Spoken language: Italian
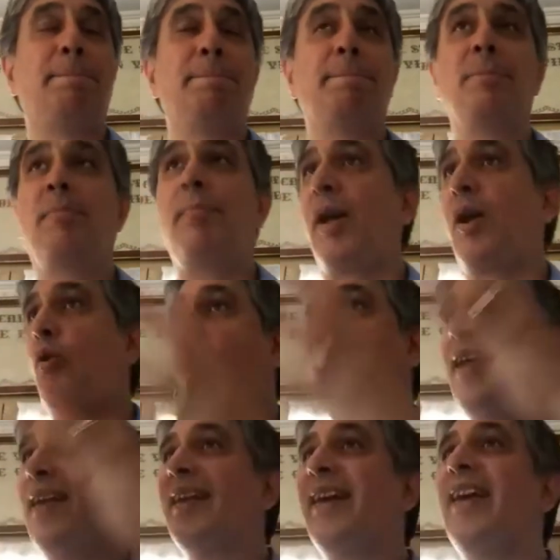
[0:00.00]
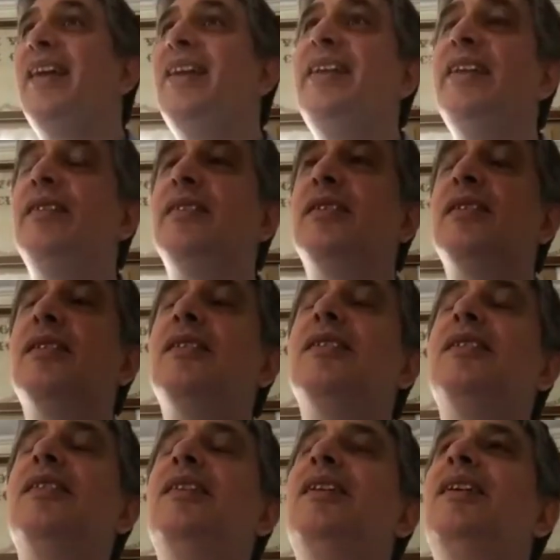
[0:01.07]
per qualche
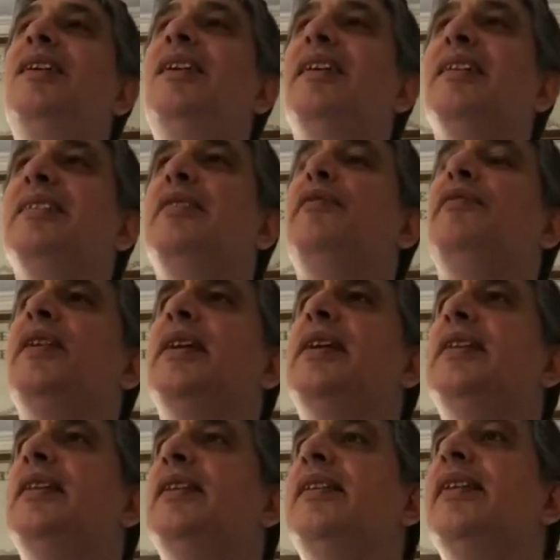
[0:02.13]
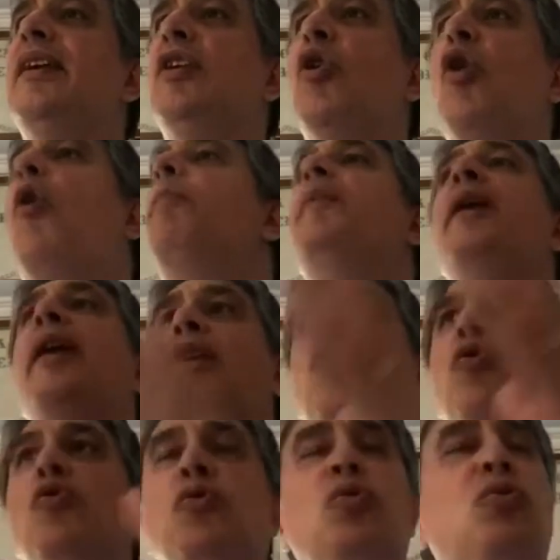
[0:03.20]
elite di figli di Dio o, per i
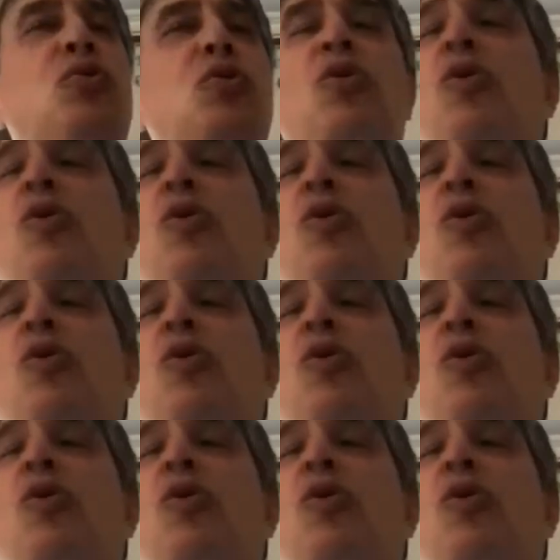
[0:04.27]
conduttori,